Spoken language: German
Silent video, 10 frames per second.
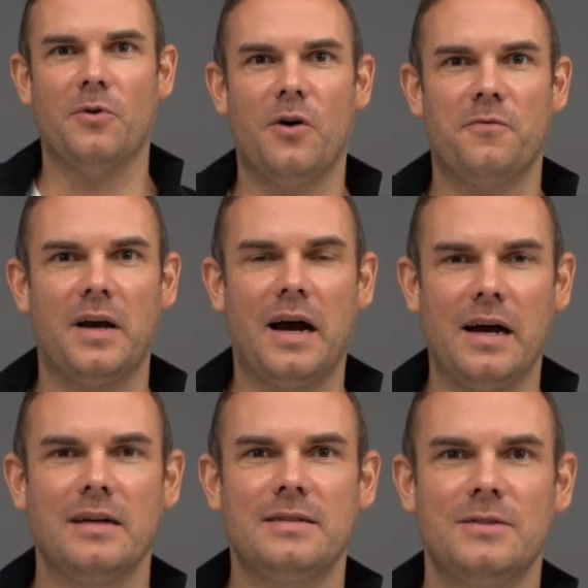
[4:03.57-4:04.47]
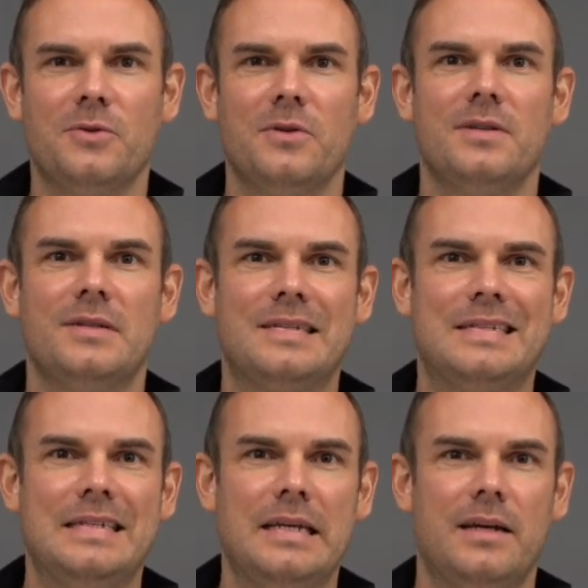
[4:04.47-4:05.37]
Worauf ihr achten solltet,
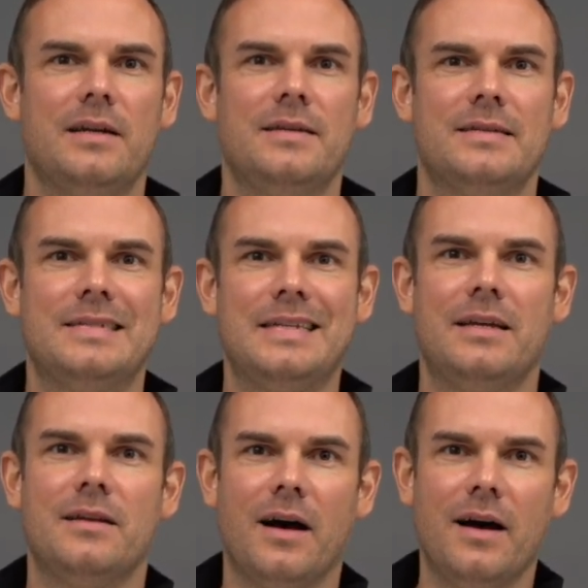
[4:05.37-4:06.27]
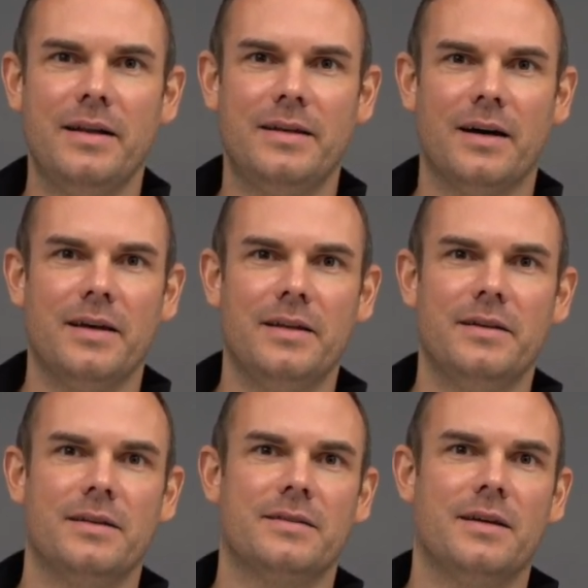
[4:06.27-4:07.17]
ist jegliches Signal
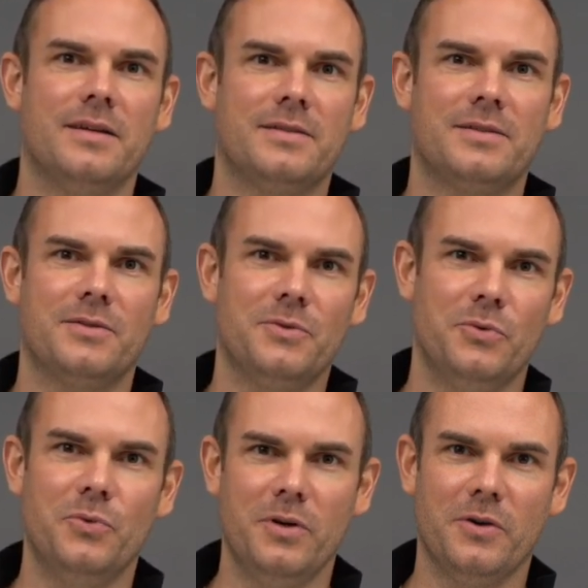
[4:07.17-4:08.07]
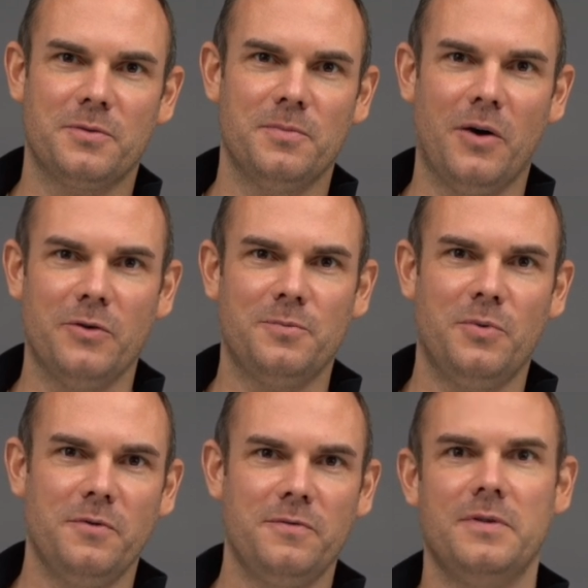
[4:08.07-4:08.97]
dahin. Das heißt, Öl aus dem
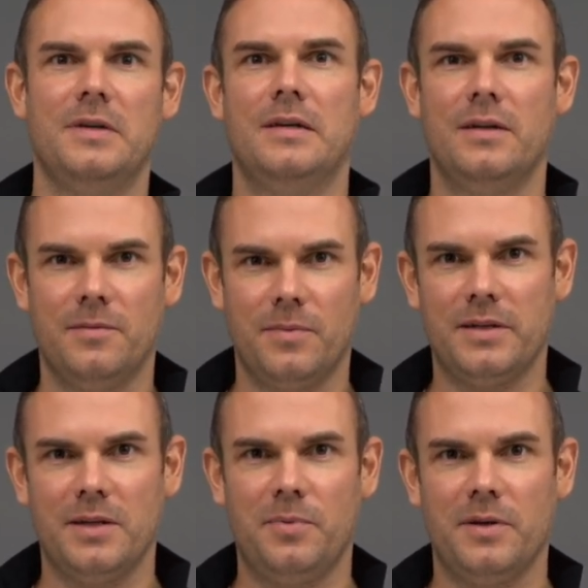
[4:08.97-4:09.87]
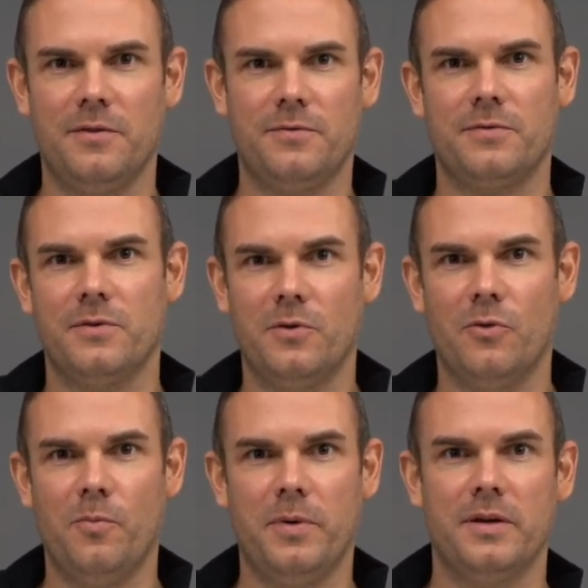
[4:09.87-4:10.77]
Auspuff bei DPF, äh,
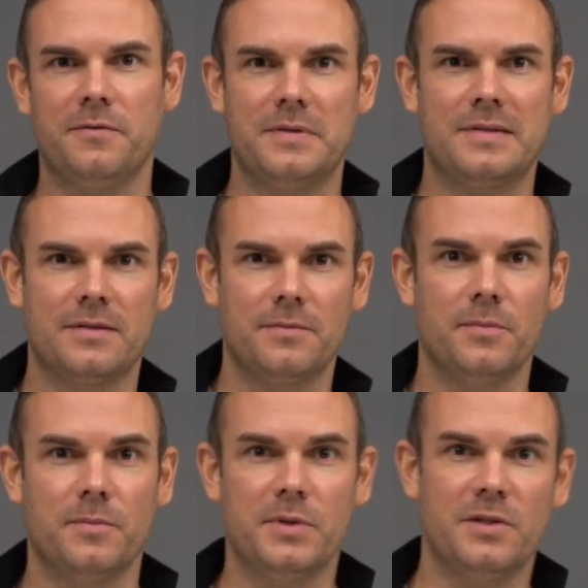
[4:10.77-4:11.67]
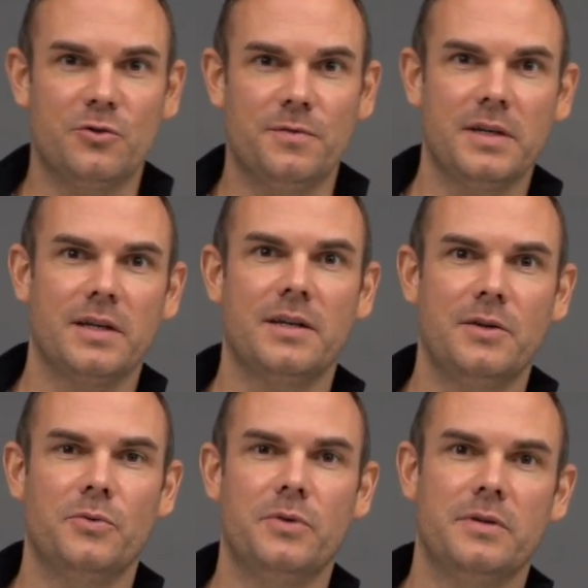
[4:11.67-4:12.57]
OPF ist es ein bisschen schwieriger,
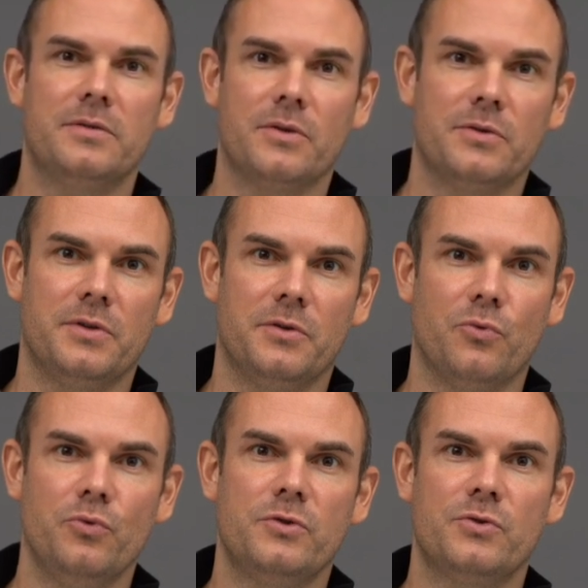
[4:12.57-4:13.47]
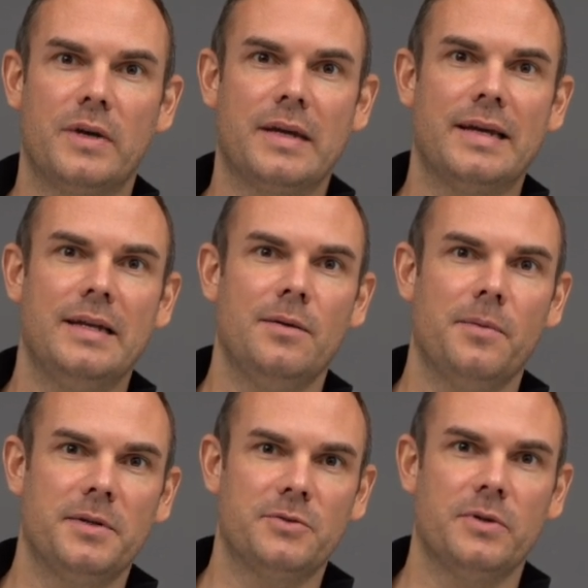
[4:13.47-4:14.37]
den Öl, also den Ruß zu erkennen,
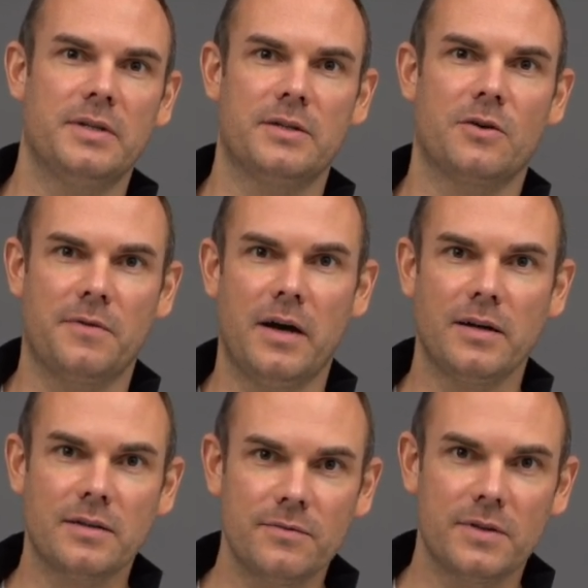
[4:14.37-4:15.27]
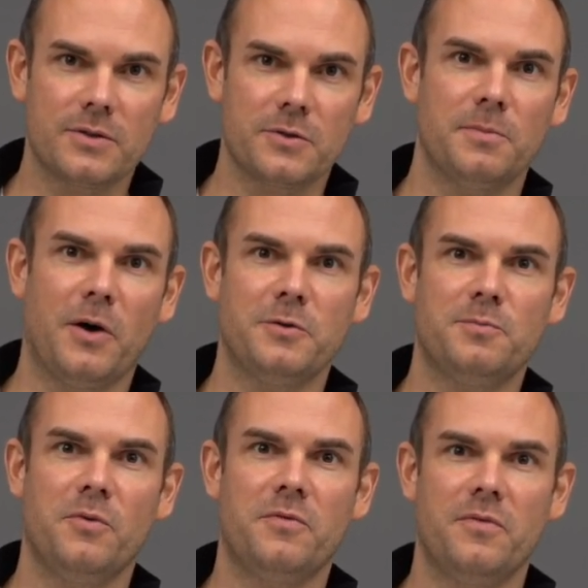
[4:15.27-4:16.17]
aber man sollte halt darauf achten, wenn es aus dem
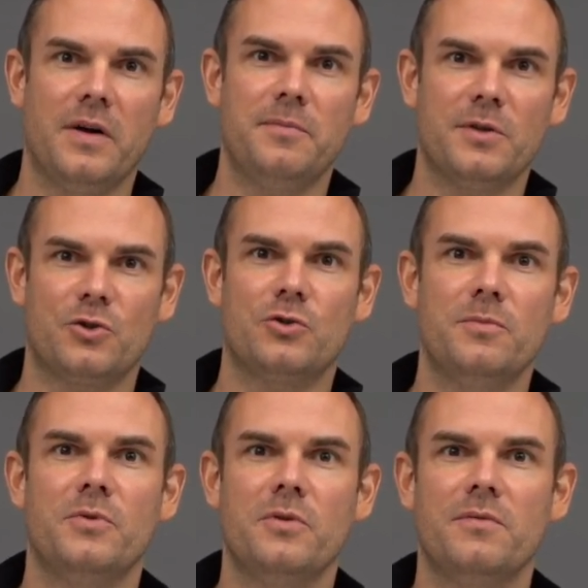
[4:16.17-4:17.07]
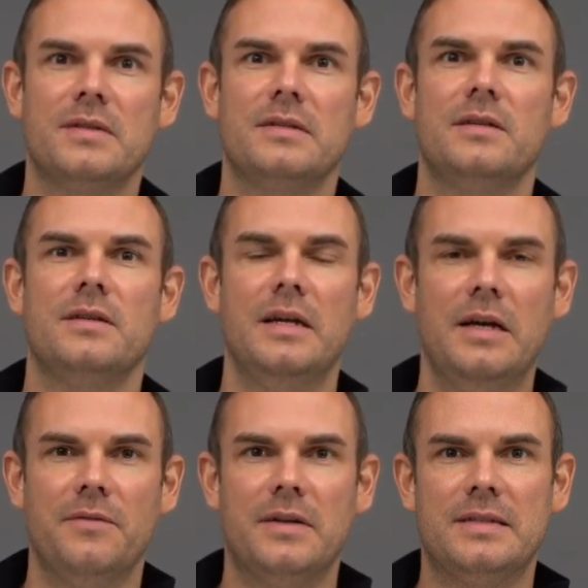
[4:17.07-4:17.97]
Auspuff qualmt, da stimmt irgendwas nicht.
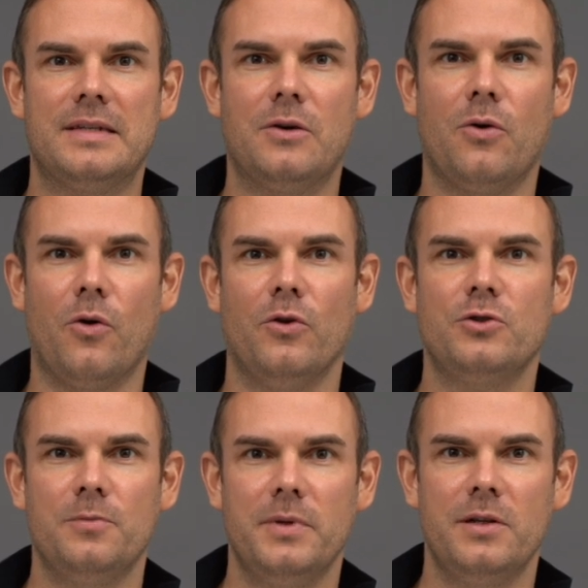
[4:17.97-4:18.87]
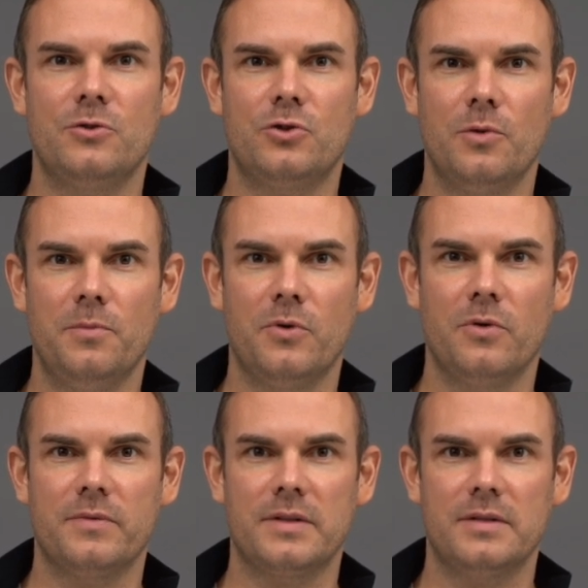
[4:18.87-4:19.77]
Wenn sich Geräusche bilden, stimmt
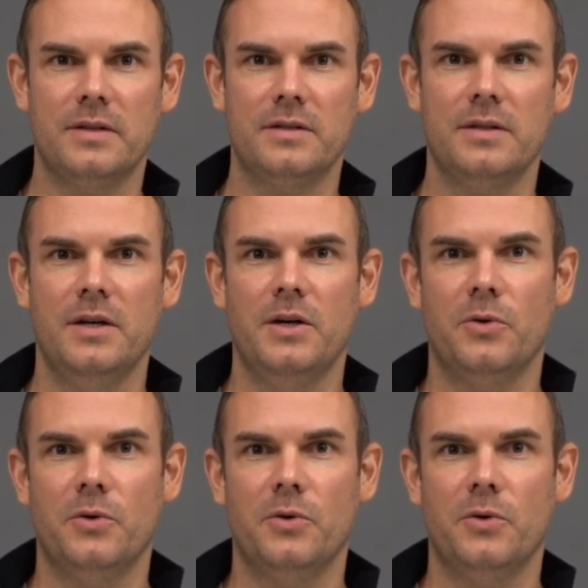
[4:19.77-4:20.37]
irgendwas nicht.